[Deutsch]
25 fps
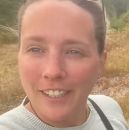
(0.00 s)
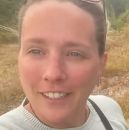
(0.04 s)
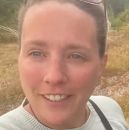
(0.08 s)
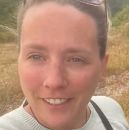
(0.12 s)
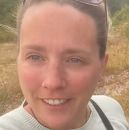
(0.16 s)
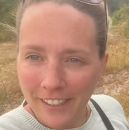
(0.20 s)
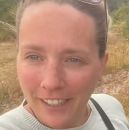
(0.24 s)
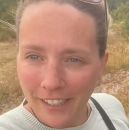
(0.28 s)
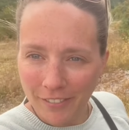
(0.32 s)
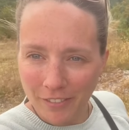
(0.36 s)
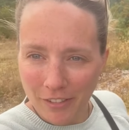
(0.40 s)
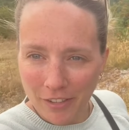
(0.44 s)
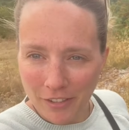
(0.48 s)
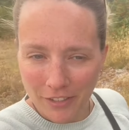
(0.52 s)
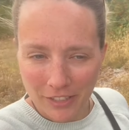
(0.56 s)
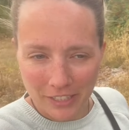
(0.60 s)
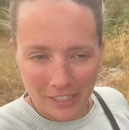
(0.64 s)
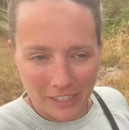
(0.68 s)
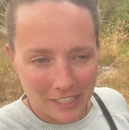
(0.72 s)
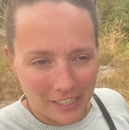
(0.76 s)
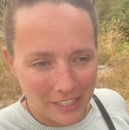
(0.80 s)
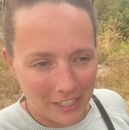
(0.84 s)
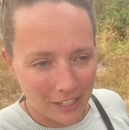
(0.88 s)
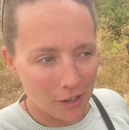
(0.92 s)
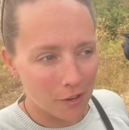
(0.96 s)
Ja, wir
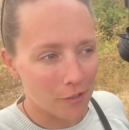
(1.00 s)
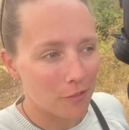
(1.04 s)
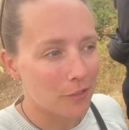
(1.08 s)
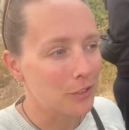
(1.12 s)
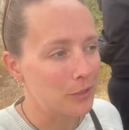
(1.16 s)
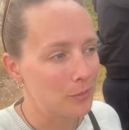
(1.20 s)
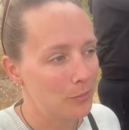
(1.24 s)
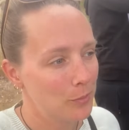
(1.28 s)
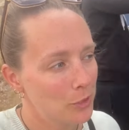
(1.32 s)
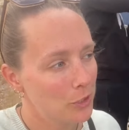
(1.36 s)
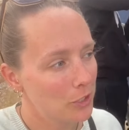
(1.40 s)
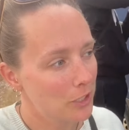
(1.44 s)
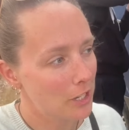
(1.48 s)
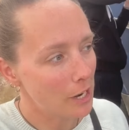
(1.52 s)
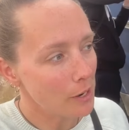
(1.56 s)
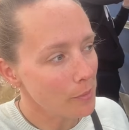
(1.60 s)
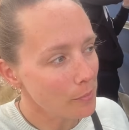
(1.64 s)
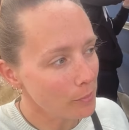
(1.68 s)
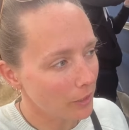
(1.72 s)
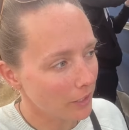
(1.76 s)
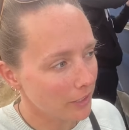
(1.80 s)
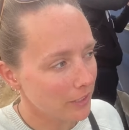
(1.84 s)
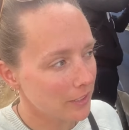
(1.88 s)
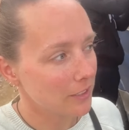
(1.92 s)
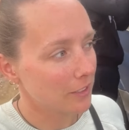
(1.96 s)
sind hier auf so einem
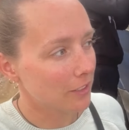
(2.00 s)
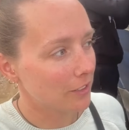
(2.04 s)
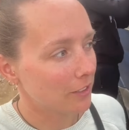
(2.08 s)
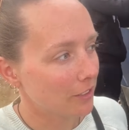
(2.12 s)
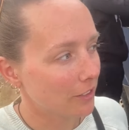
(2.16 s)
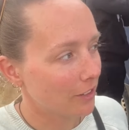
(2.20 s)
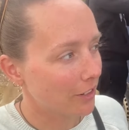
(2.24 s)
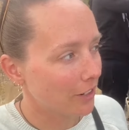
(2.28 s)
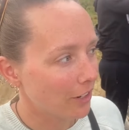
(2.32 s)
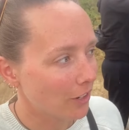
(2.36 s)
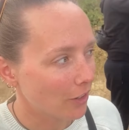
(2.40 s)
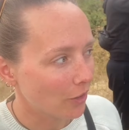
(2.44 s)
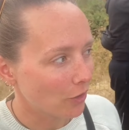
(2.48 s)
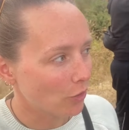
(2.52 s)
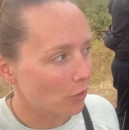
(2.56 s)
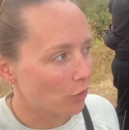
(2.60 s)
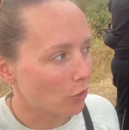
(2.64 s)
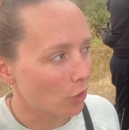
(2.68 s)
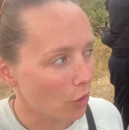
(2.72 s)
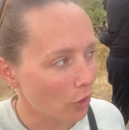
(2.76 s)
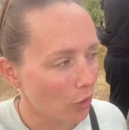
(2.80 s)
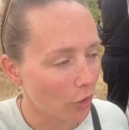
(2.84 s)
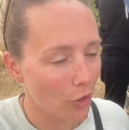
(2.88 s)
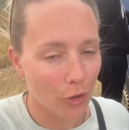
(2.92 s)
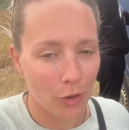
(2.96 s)
Stellplatz in
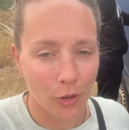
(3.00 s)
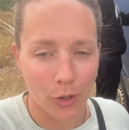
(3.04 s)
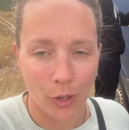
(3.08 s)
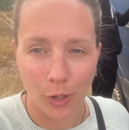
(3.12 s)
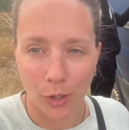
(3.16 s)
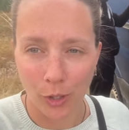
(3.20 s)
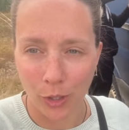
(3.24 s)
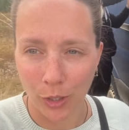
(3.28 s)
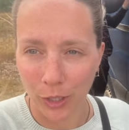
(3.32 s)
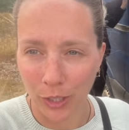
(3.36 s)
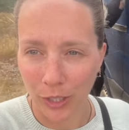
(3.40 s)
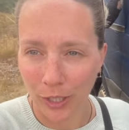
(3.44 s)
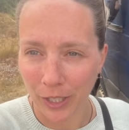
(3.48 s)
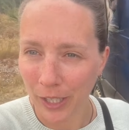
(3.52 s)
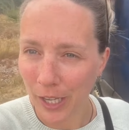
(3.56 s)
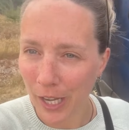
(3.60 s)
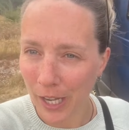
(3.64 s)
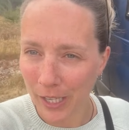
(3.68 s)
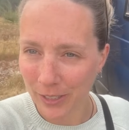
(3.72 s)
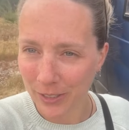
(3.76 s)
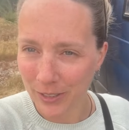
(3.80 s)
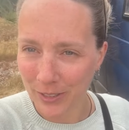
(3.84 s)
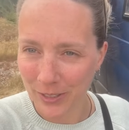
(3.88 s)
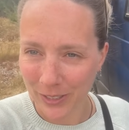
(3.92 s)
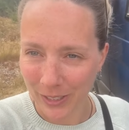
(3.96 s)

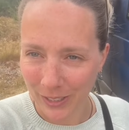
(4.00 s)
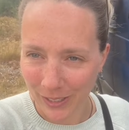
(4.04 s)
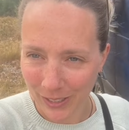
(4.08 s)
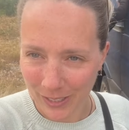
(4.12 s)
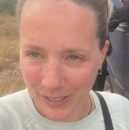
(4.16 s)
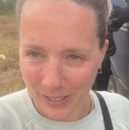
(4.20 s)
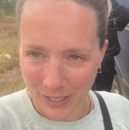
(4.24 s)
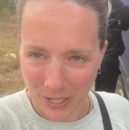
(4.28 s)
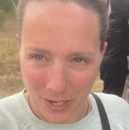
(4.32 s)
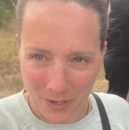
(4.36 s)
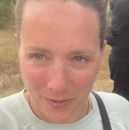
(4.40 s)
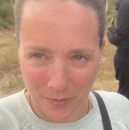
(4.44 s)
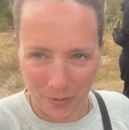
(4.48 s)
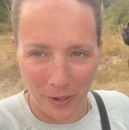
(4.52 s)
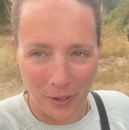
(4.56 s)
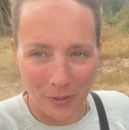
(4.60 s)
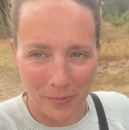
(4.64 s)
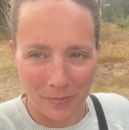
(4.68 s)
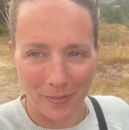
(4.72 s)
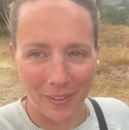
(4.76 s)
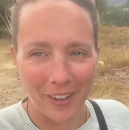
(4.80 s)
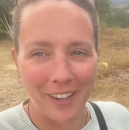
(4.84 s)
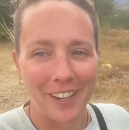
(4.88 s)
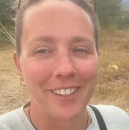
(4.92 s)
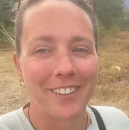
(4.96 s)
Kochrane, sage ich einfach
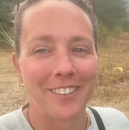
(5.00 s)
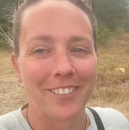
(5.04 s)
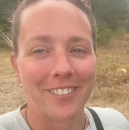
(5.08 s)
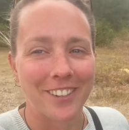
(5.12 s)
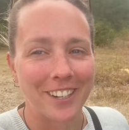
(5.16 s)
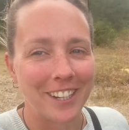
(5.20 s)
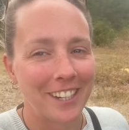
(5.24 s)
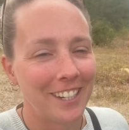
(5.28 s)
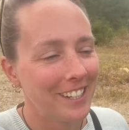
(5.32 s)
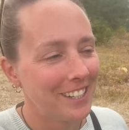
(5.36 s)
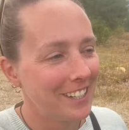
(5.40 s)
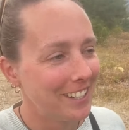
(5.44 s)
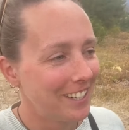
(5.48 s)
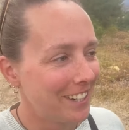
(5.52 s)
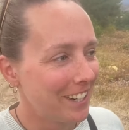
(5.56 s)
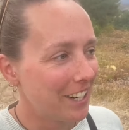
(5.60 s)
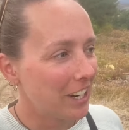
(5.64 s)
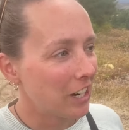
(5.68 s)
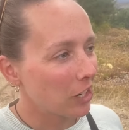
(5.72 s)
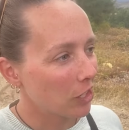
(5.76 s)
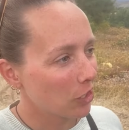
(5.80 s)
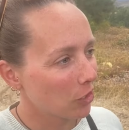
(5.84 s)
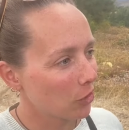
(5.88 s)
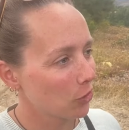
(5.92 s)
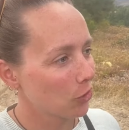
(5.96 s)
mal. Oder
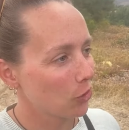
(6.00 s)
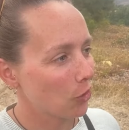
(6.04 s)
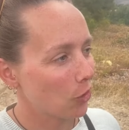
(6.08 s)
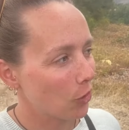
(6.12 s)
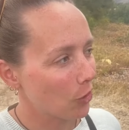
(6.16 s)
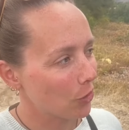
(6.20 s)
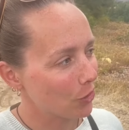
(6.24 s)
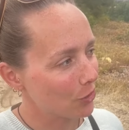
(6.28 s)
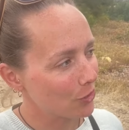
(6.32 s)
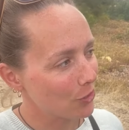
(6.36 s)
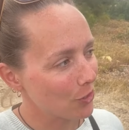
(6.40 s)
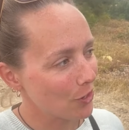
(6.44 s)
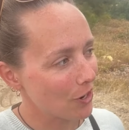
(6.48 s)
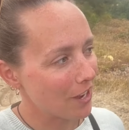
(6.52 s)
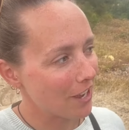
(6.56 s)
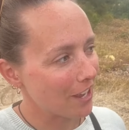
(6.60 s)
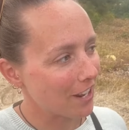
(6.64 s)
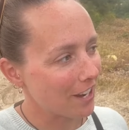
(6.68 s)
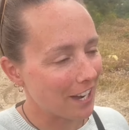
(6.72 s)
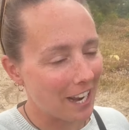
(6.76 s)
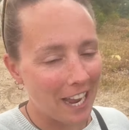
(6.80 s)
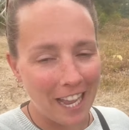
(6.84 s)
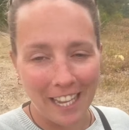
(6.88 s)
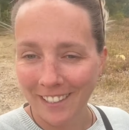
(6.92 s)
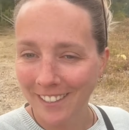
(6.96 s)

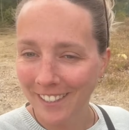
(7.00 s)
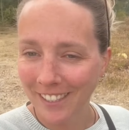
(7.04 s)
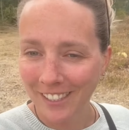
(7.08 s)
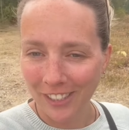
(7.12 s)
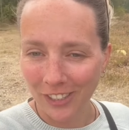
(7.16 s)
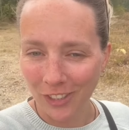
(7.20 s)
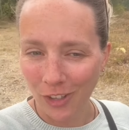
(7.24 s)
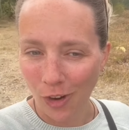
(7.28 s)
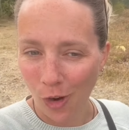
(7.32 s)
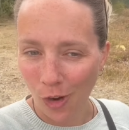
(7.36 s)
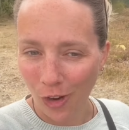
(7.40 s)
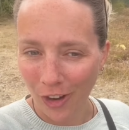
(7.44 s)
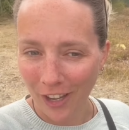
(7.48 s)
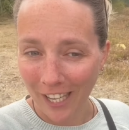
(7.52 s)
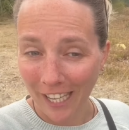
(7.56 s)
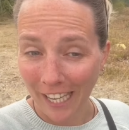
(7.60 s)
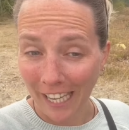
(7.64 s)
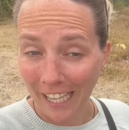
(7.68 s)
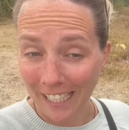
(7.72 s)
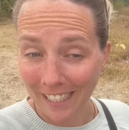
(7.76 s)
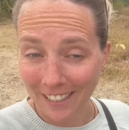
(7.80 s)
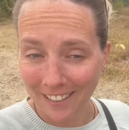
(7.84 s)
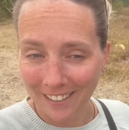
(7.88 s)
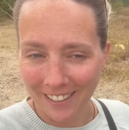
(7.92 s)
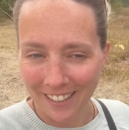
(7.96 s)
Kochrane,
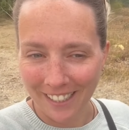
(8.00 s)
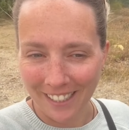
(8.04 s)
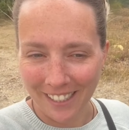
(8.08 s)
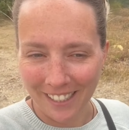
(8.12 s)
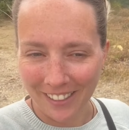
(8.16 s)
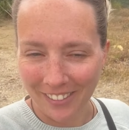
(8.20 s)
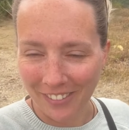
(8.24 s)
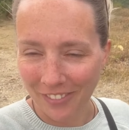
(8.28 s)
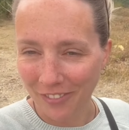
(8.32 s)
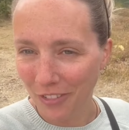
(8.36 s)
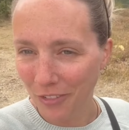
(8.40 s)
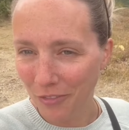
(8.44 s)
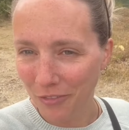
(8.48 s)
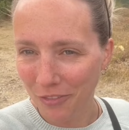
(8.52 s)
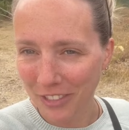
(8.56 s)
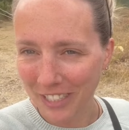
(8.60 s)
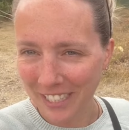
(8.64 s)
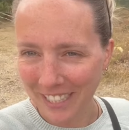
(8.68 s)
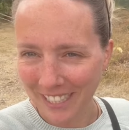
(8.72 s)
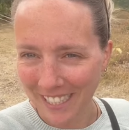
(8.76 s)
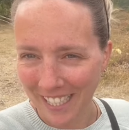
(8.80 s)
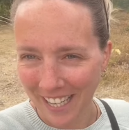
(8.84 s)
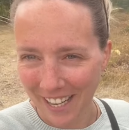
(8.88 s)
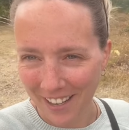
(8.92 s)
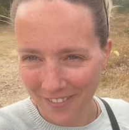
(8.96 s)
Cochrane. wir
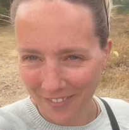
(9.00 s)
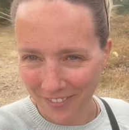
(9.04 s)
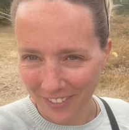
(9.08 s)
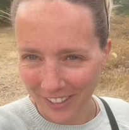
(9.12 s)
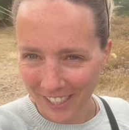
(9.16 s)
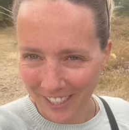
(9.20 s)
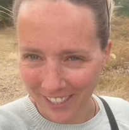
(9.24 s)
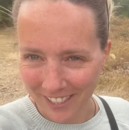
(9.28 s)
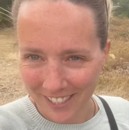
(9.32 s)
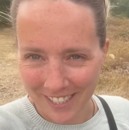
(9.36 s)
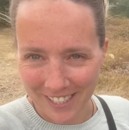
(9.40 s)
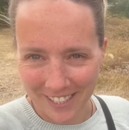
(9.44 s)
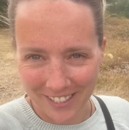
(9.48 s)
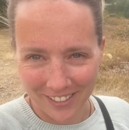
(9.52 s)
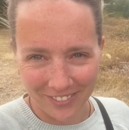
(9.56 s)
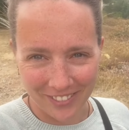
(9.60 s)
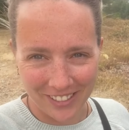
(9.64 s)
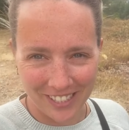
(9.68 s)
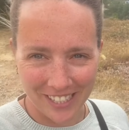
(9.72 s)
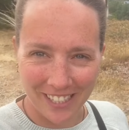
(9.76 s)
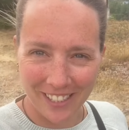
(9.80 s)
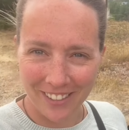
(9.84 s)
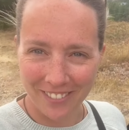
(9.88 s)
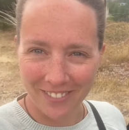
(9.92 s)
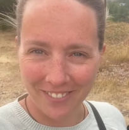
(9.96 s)
wissen einfach nicht,
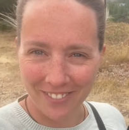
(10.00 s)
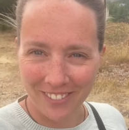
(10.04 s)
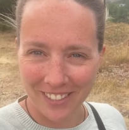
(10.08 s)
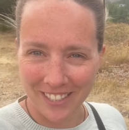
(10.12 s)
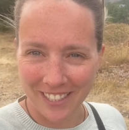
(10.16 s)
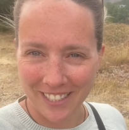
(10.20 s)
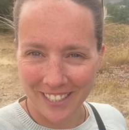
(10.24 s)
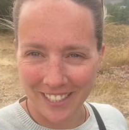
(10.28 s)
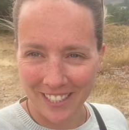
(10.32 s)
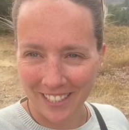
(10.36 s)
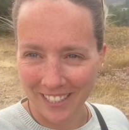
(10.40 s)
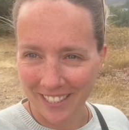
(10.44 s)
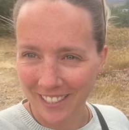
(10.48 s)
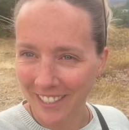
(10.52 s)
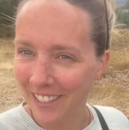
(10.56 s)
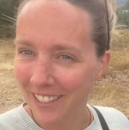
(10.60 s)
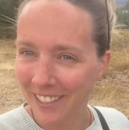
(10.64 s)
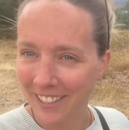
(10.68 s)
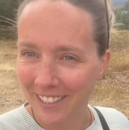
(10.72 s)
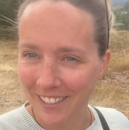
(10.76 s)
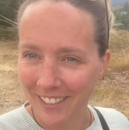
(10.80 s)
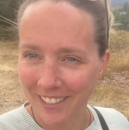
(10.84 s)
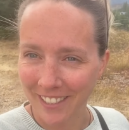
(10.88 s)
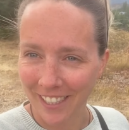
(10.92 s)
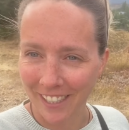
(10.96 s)
wie es
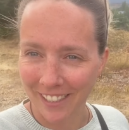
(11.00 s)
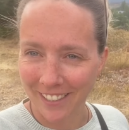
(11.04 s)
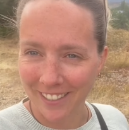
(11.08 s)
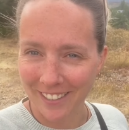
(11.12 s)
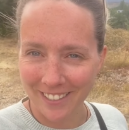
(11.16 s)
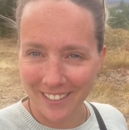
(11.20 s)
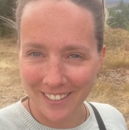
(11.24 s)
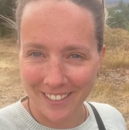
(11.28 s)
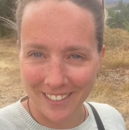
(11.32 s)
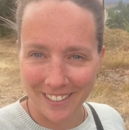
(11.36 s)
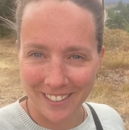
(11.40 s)
tatsächlich heißt.